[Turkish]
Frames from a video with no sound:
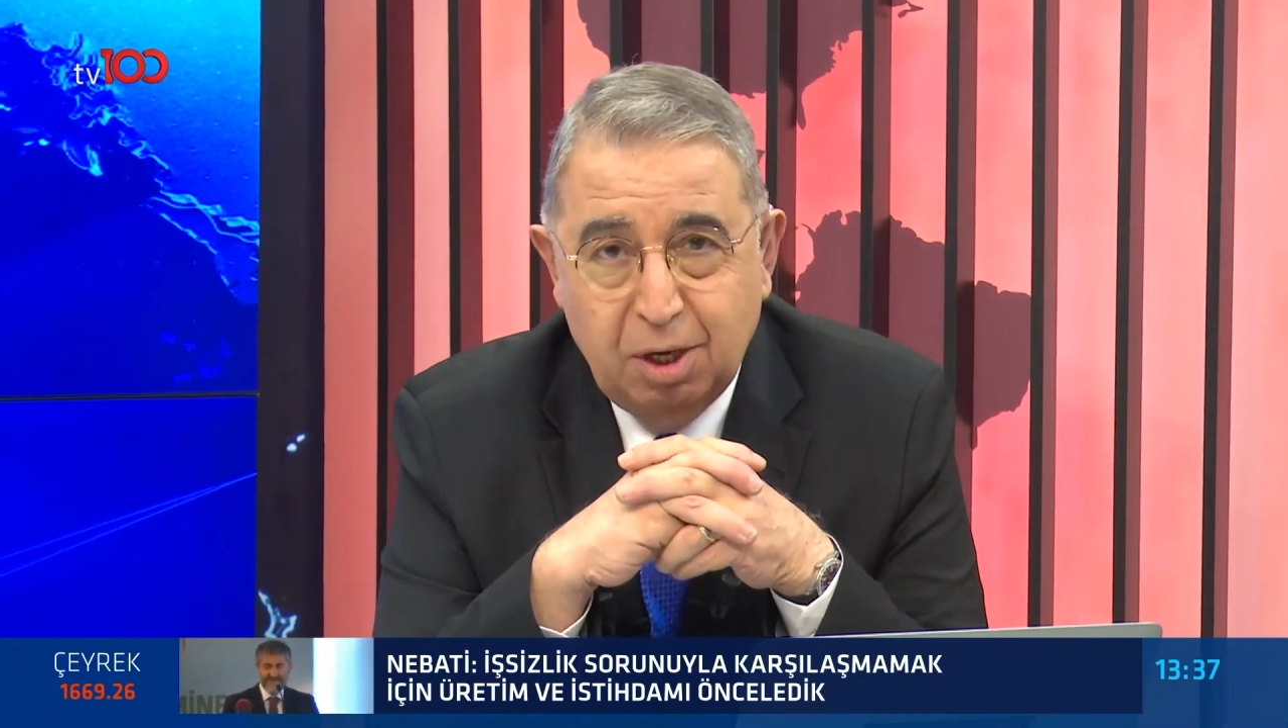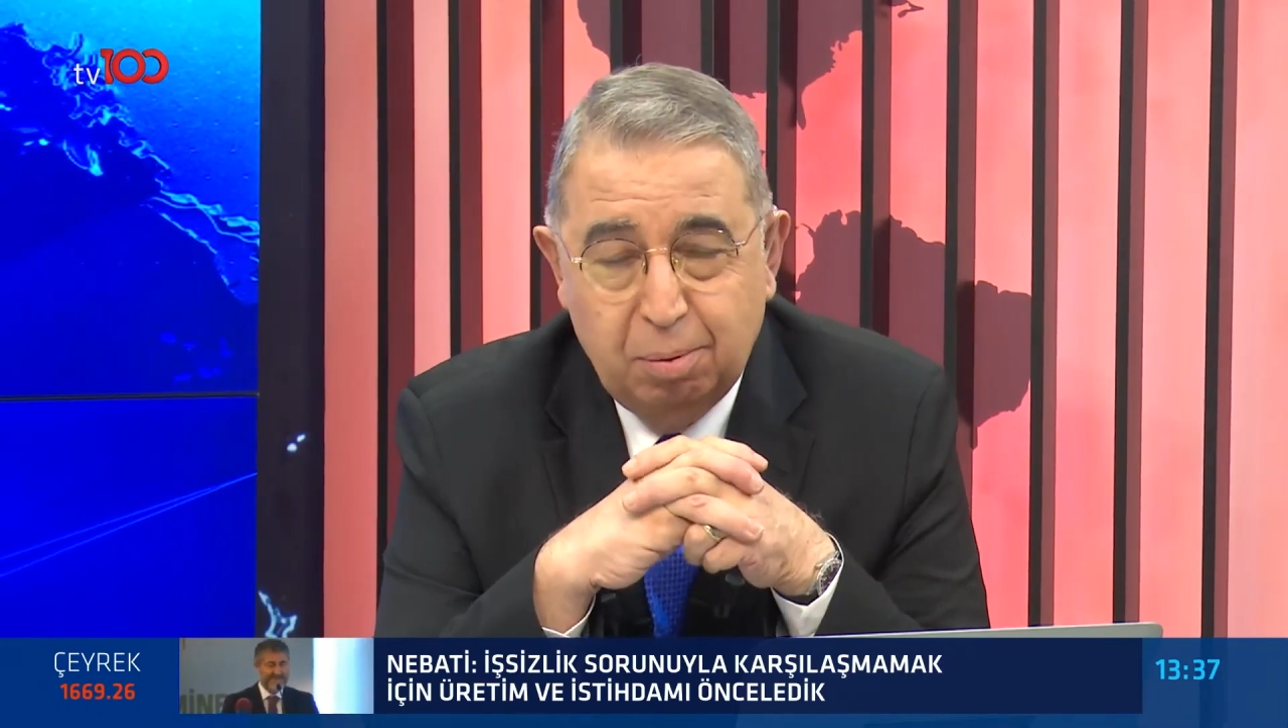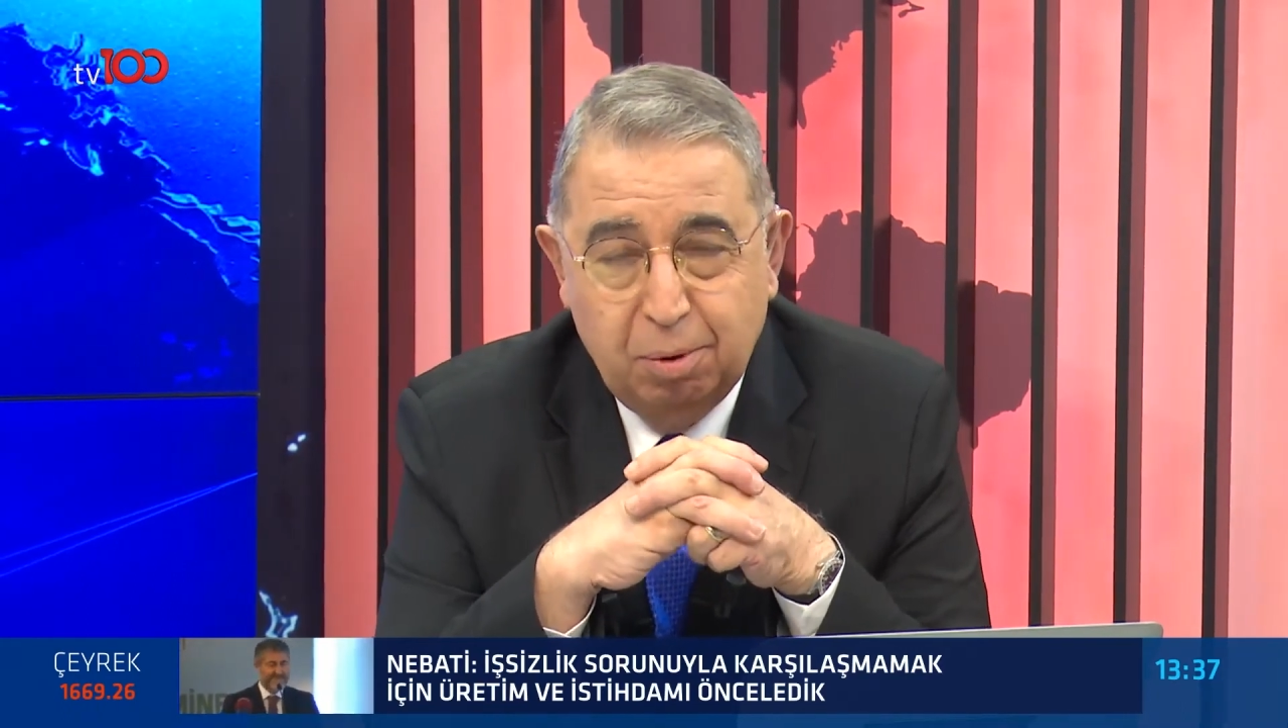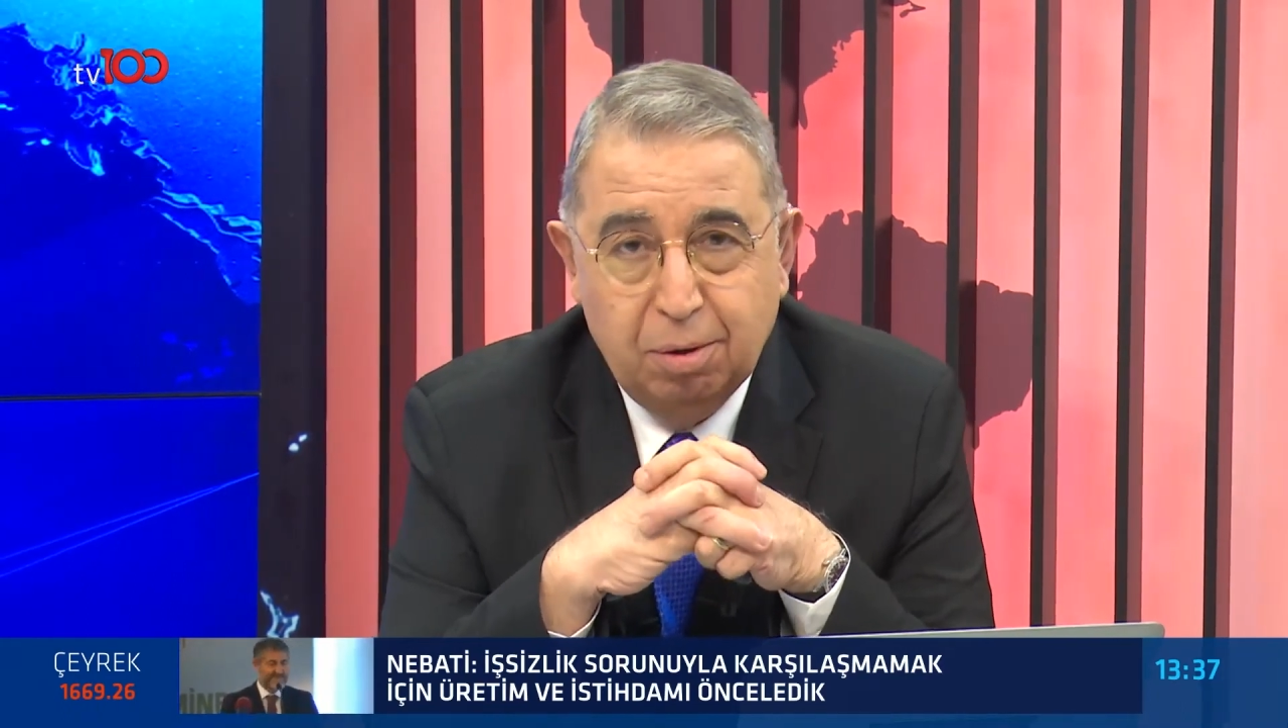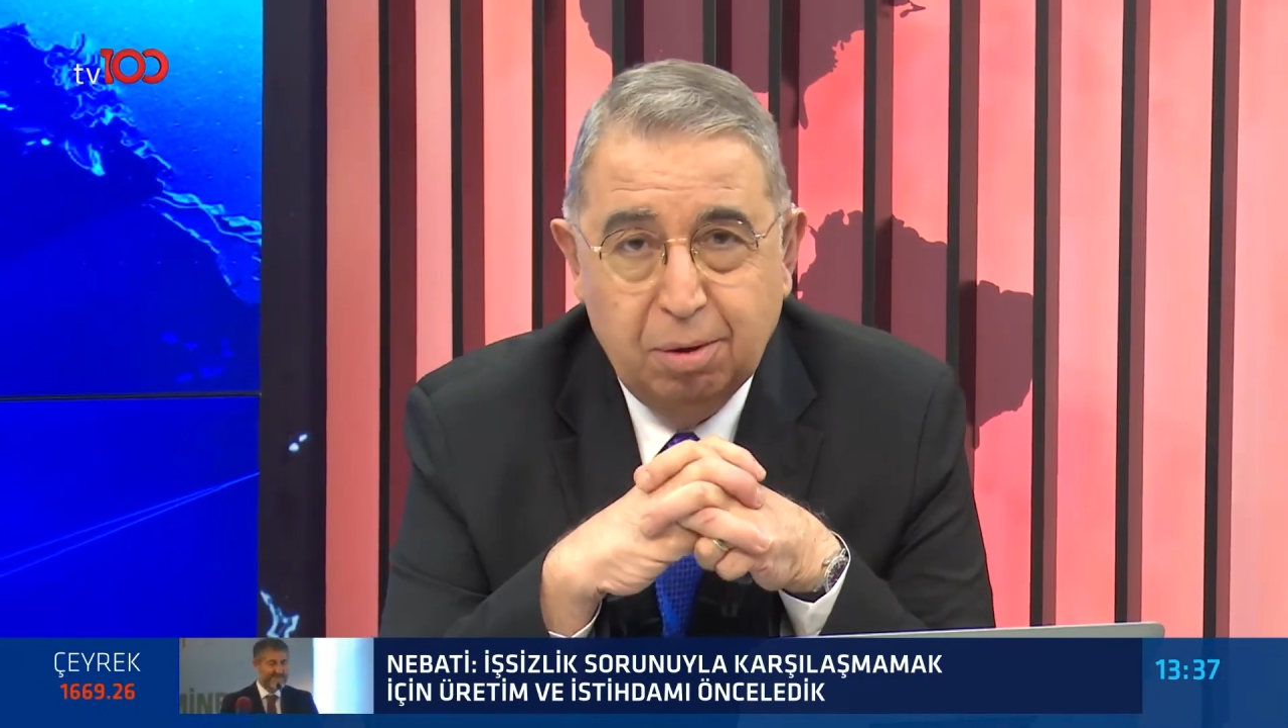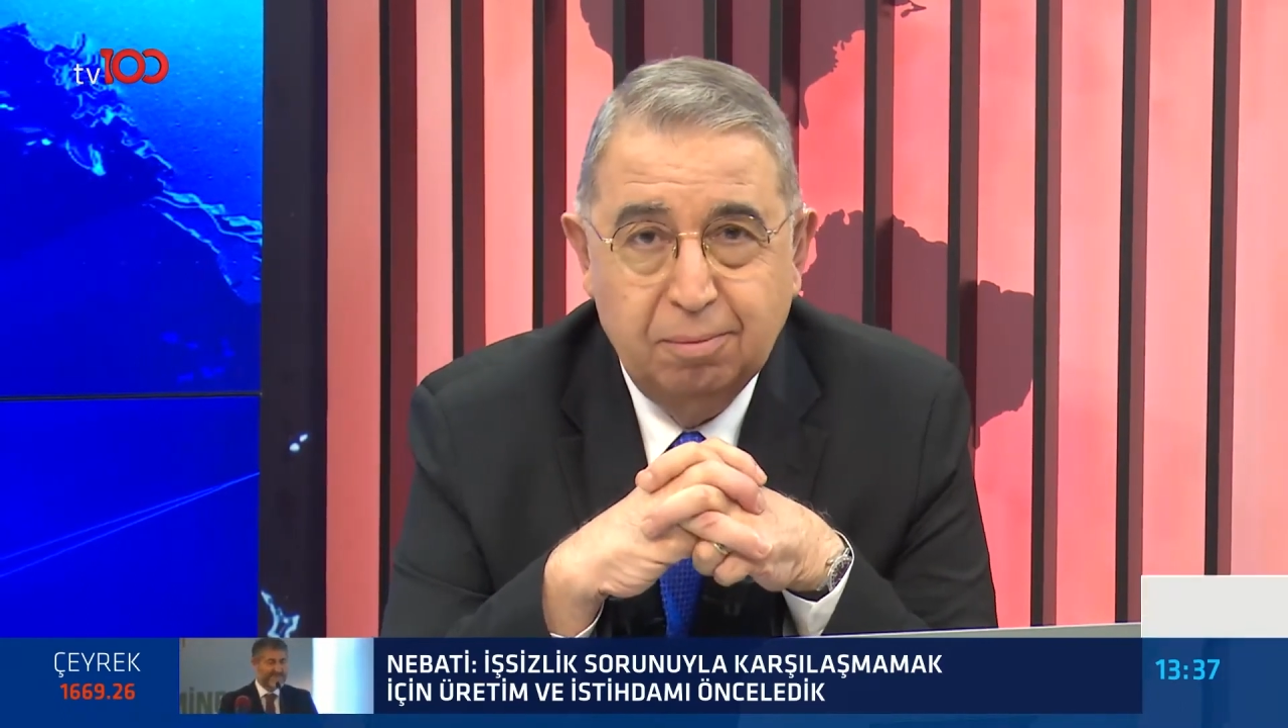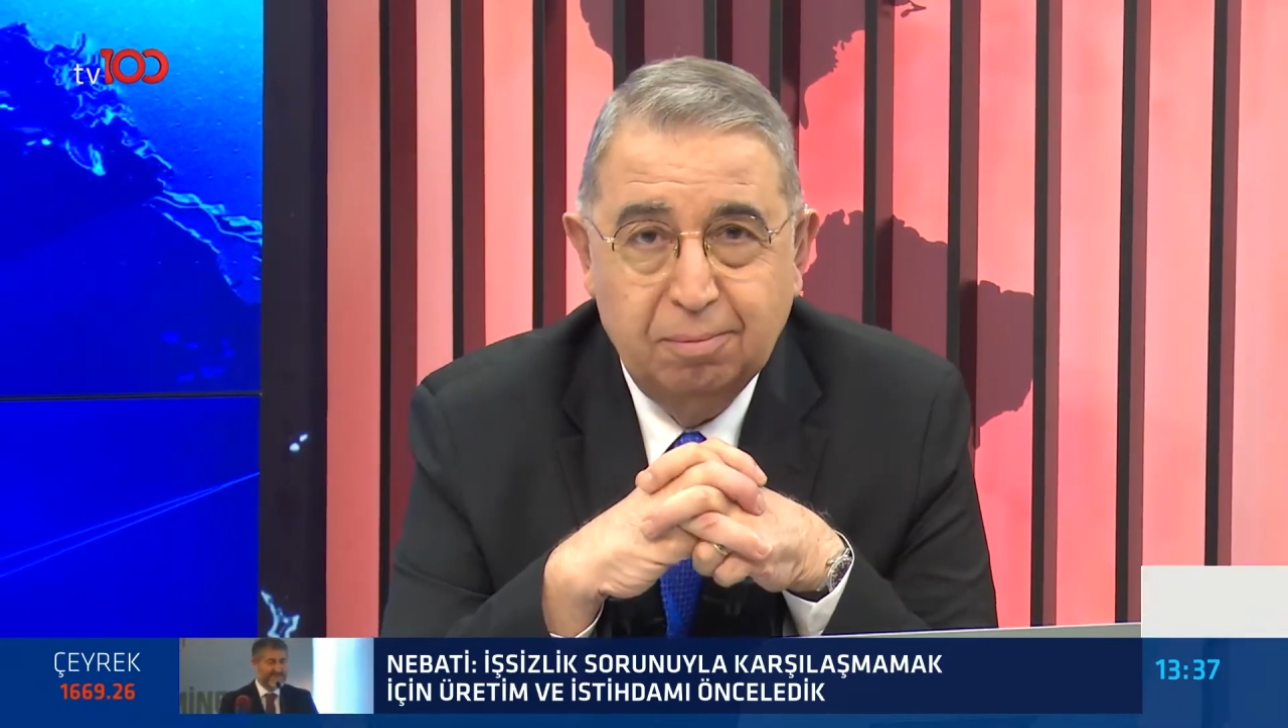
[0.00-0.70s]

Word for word: yapıyor.